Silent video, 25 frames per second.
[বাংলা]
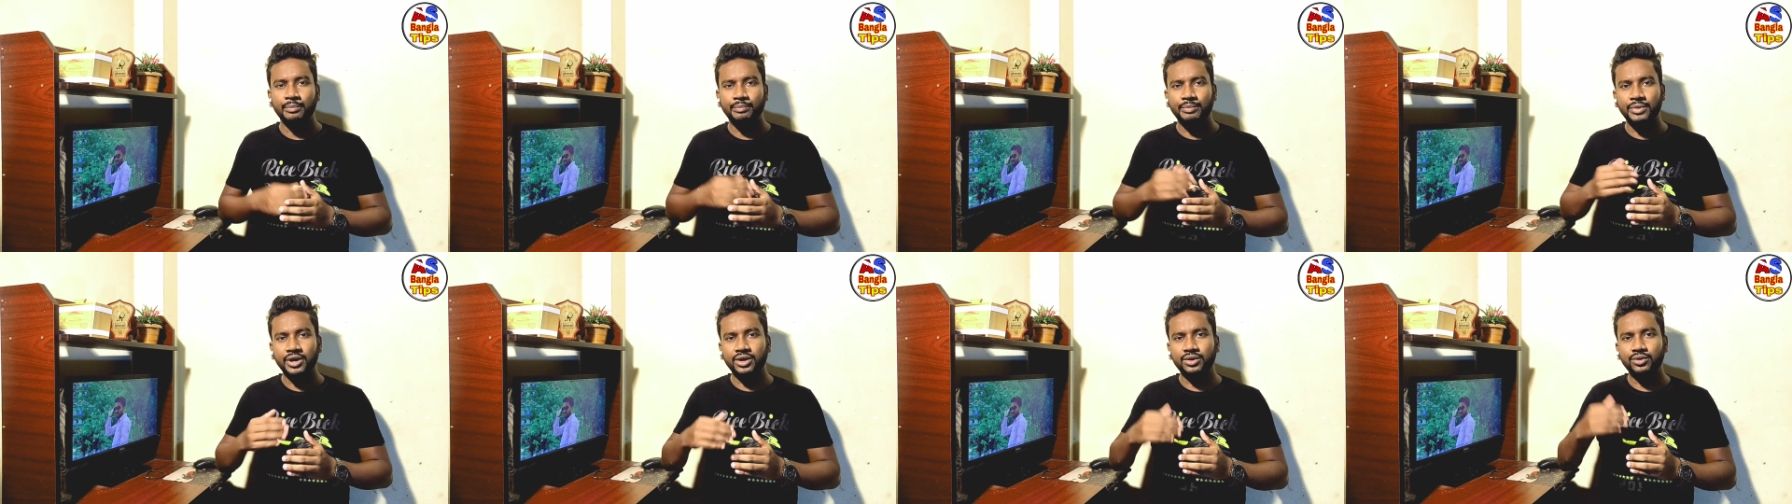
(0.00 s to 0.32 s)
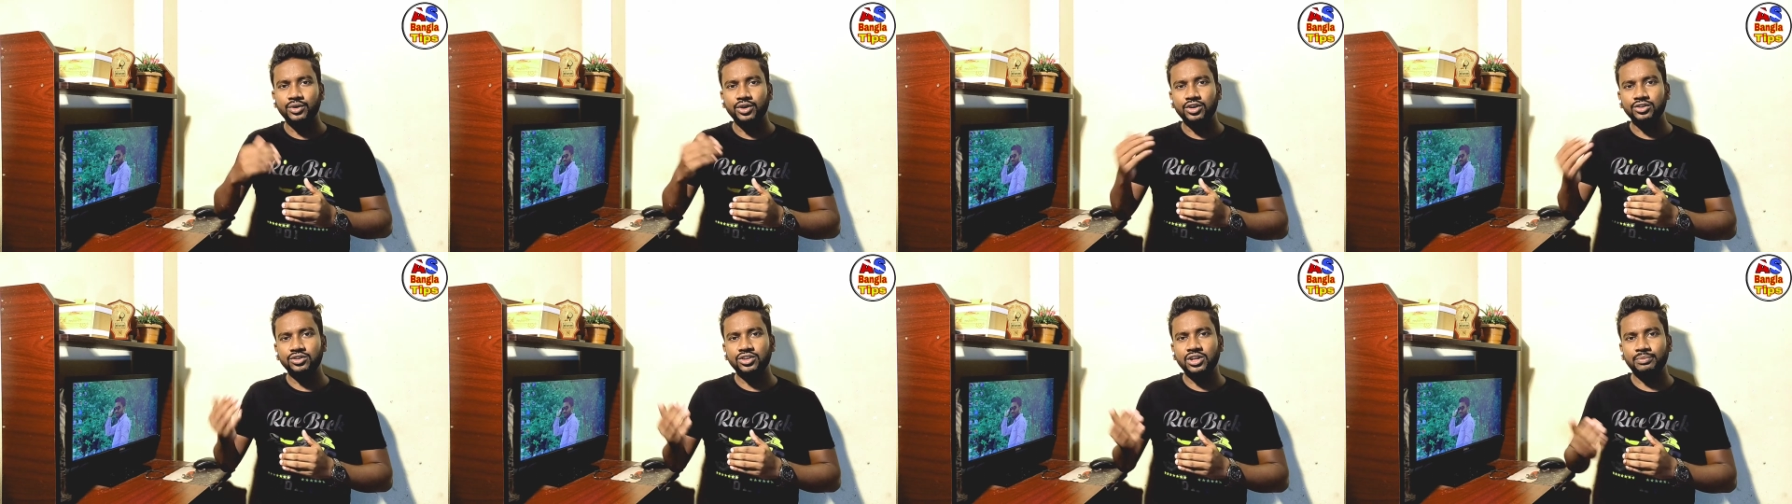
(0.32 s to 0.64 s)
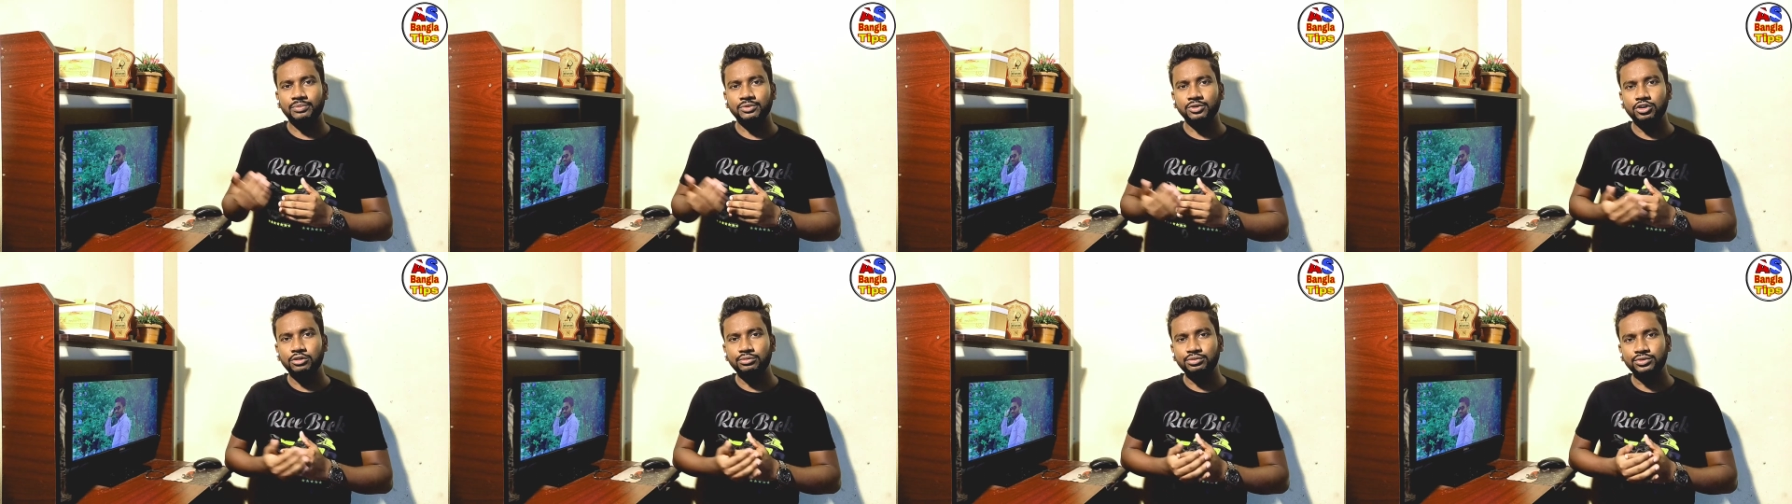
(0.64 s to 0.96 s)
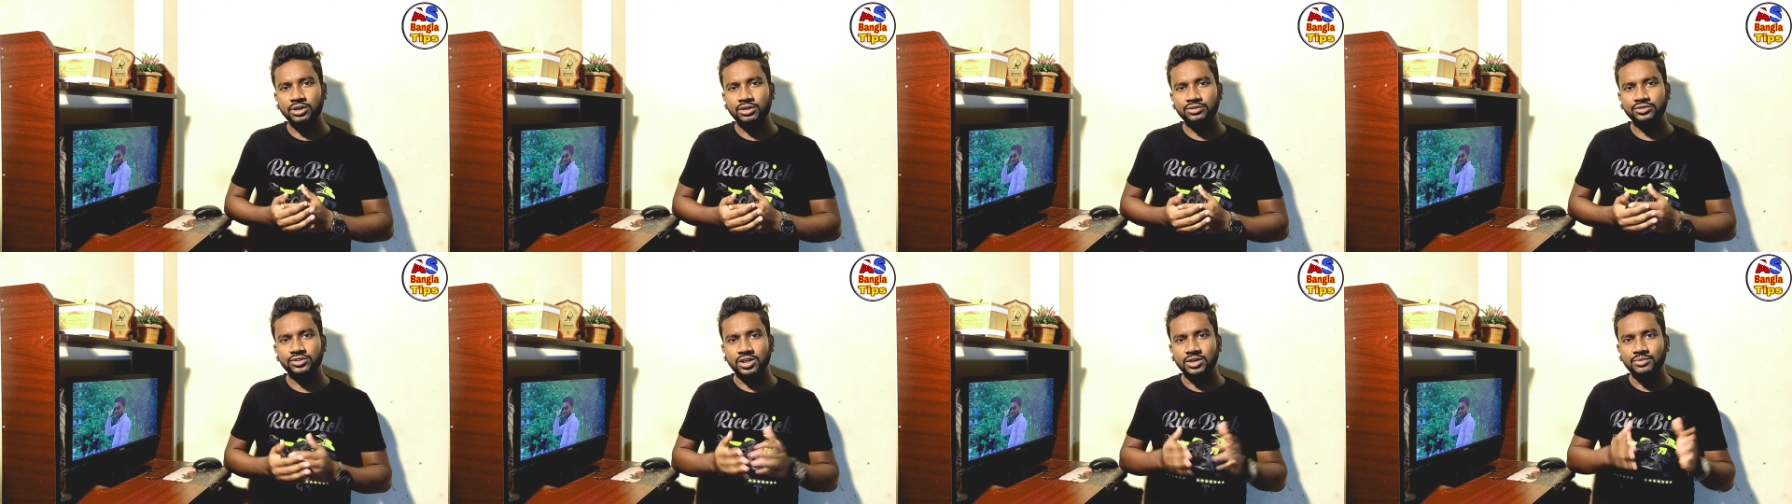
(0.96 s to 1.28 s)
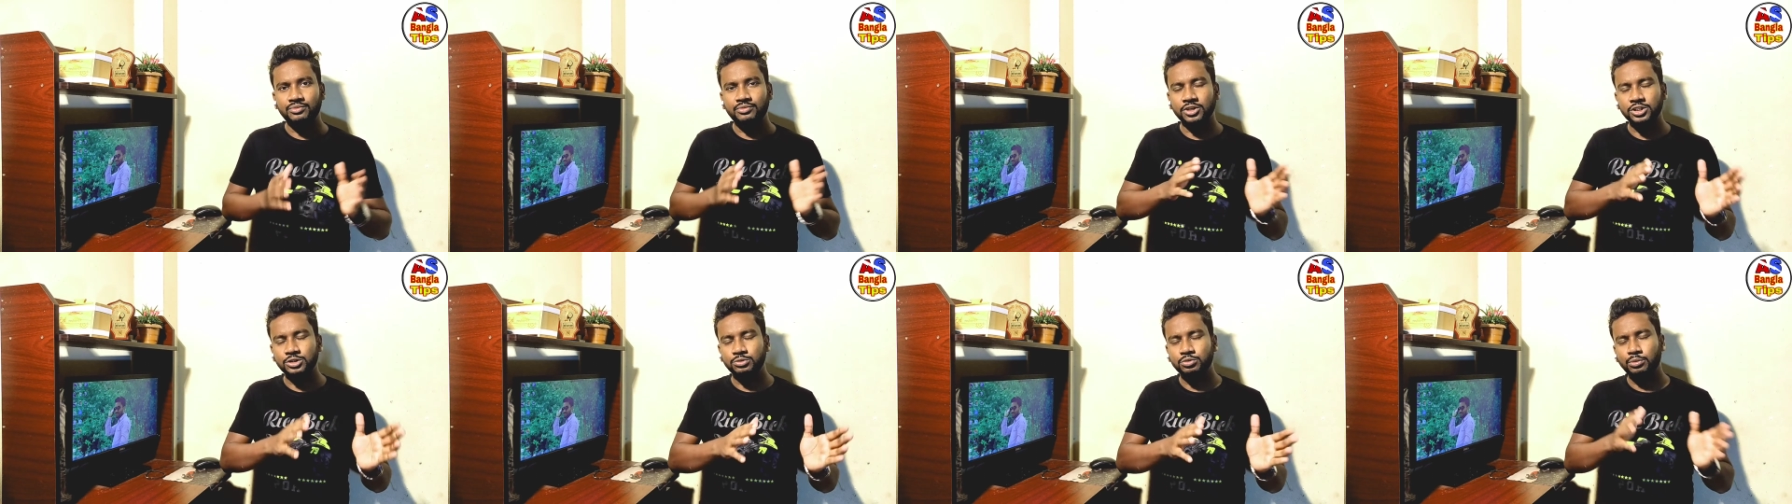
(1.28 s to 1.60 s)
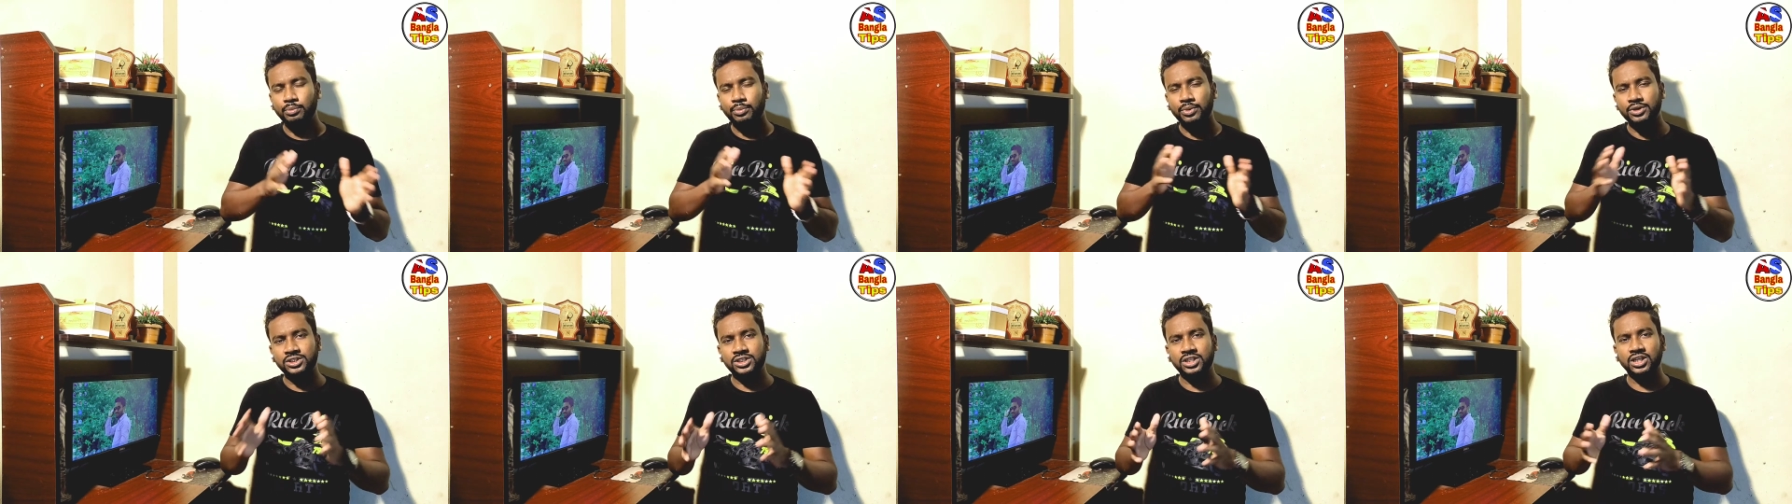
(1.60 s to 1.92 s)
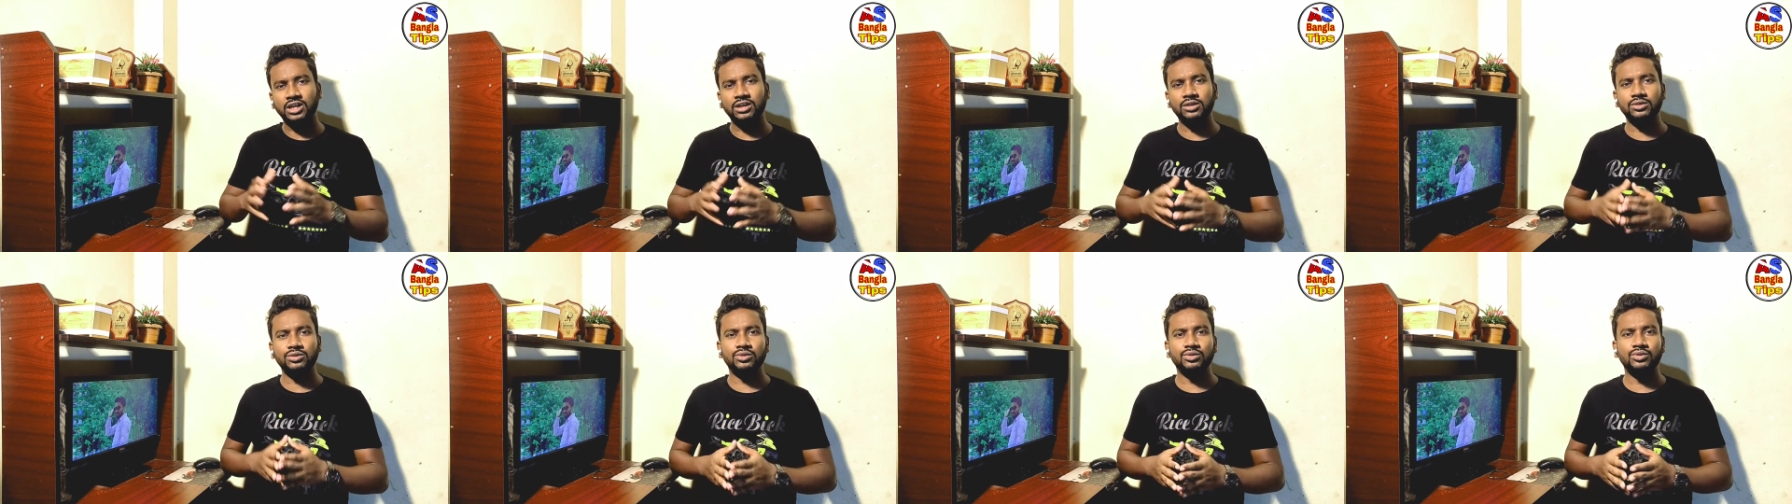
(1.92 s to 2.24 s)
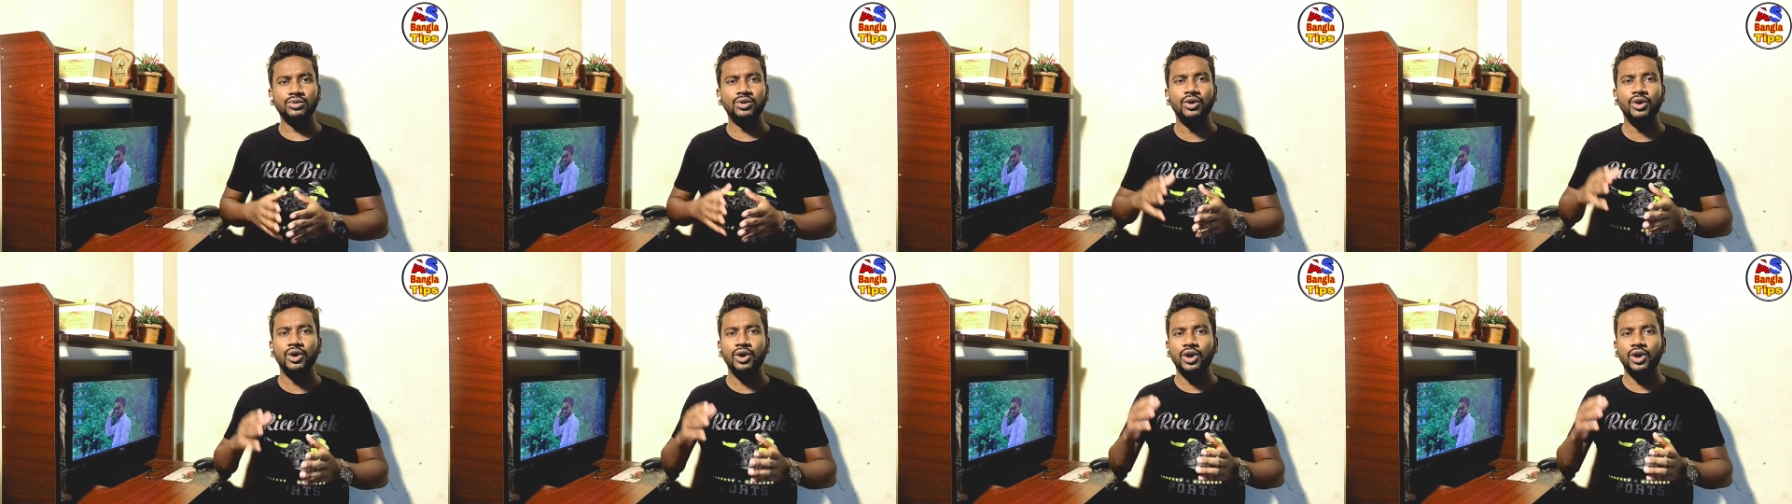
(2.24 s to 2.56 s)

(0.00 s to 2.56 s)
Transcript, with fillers: মেক করে কিন্তু আপনি খুব সহজেই ফেসবুক পেজ থেকে কিন্তু